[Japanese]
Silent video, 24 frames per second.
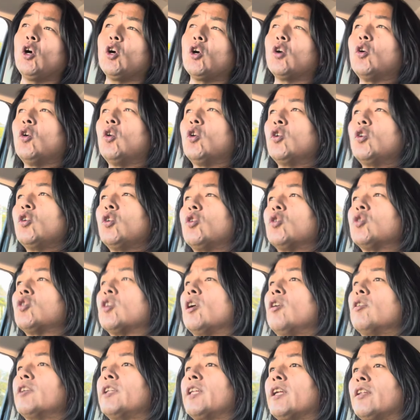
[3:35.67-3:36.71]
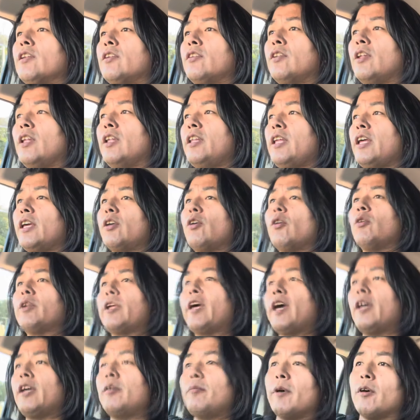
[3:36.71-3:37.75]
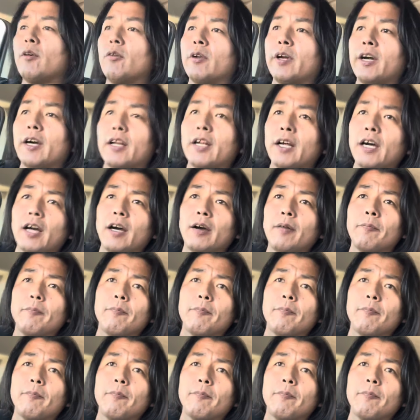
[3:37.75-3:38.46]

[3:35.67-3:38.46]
こういうことが起きたんですね。で、今日ね、今これから、